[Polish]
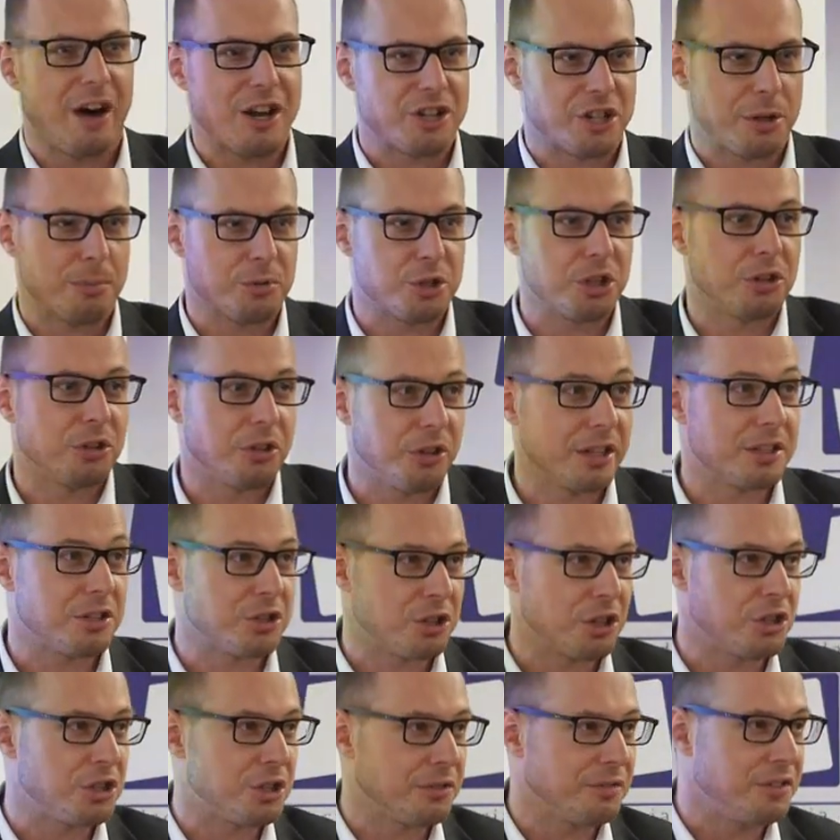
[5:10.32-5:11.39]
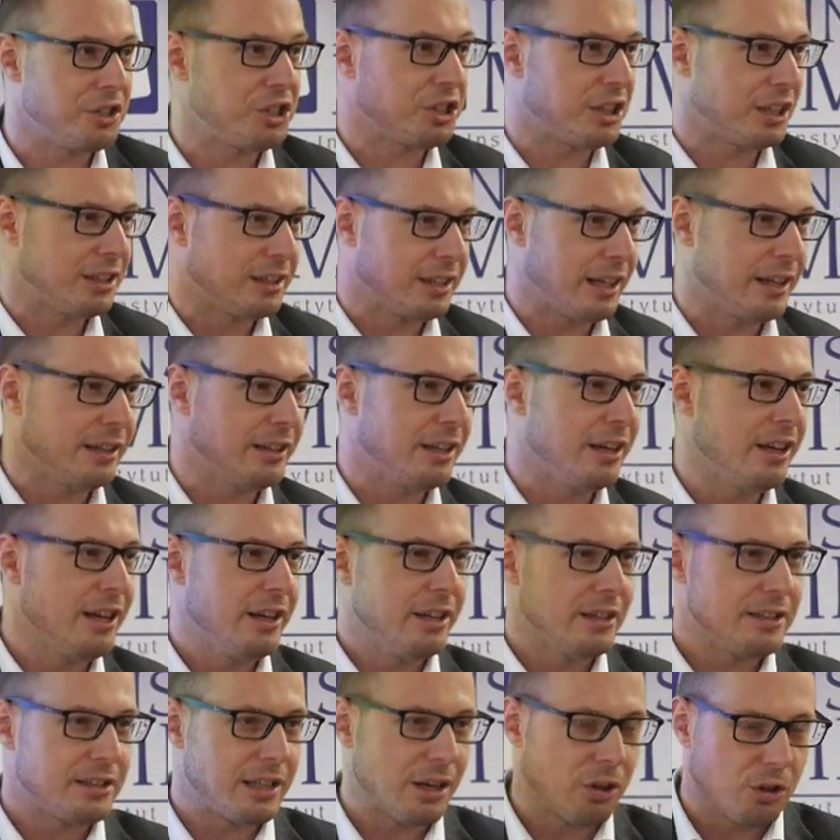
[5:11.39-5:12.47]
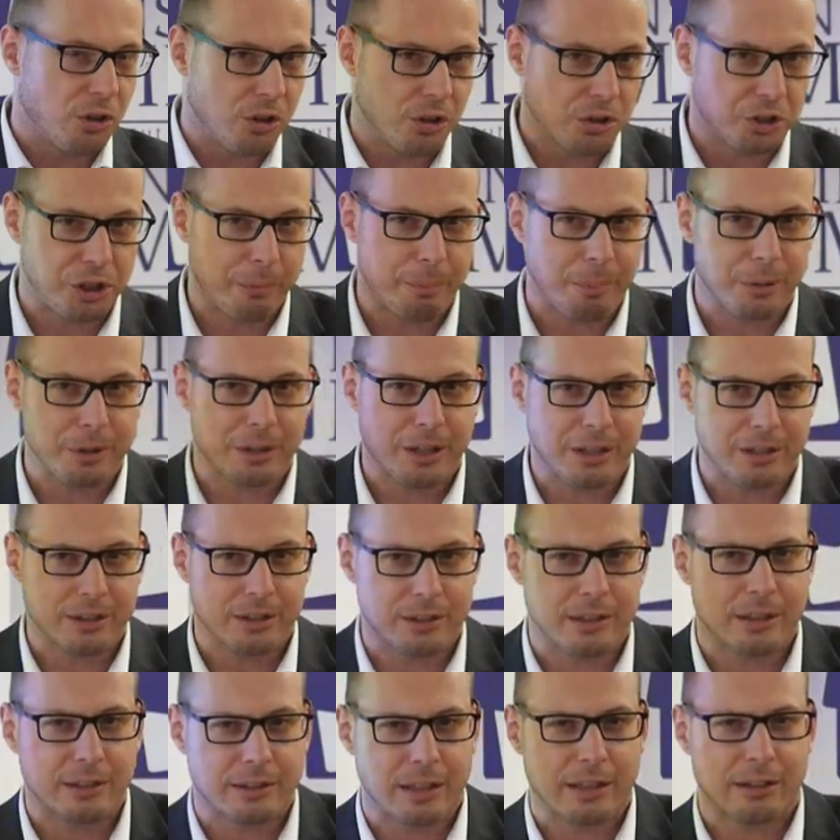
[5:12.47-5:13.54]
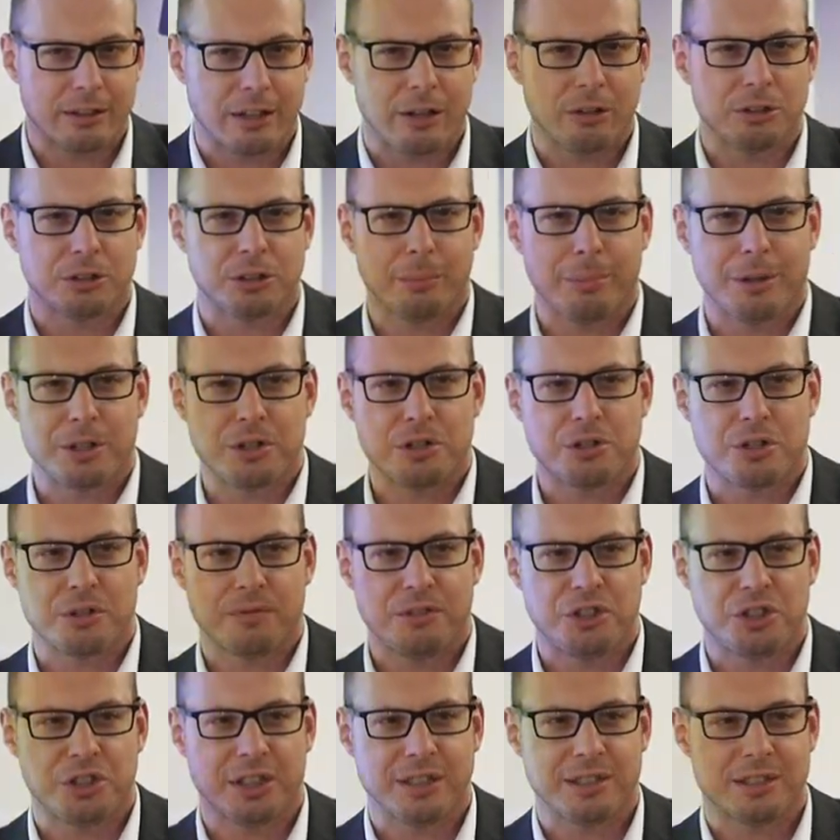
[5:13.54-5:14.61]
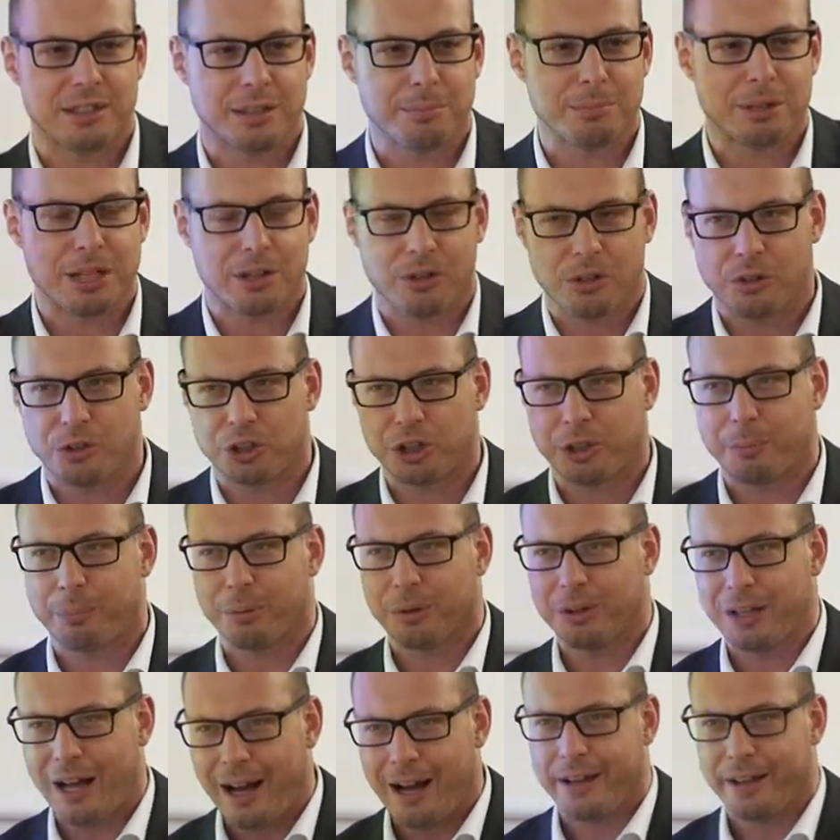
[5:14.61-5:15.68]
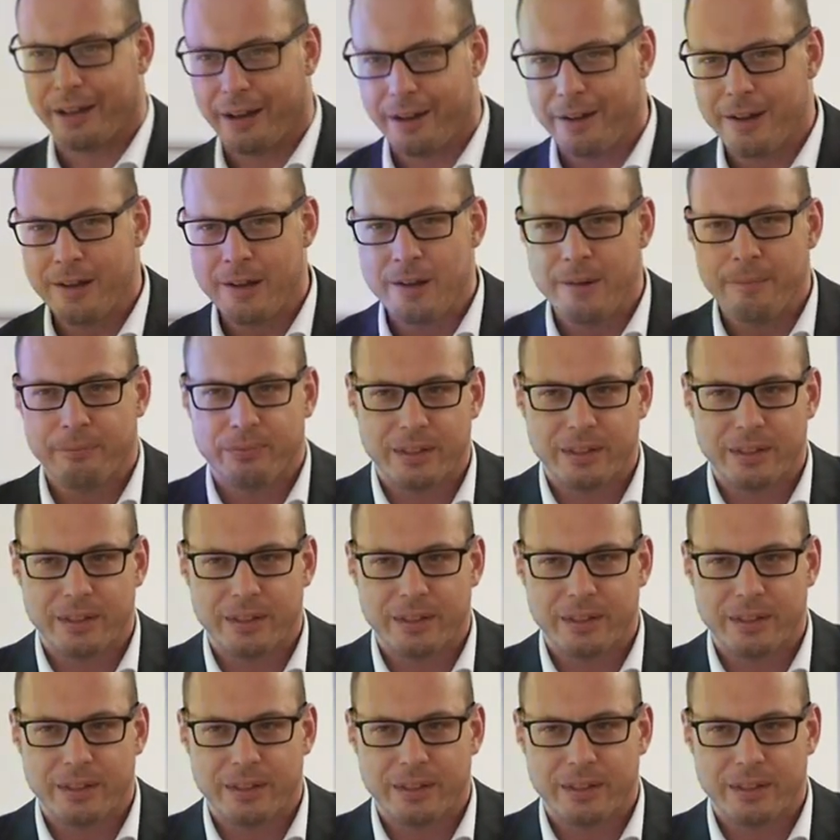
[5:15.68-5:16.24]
uważam, że to jest rzeczywiście ten, za kogo się poda- e, ta, ta osoba rzeczywiście jest tym, za kogo się podaje.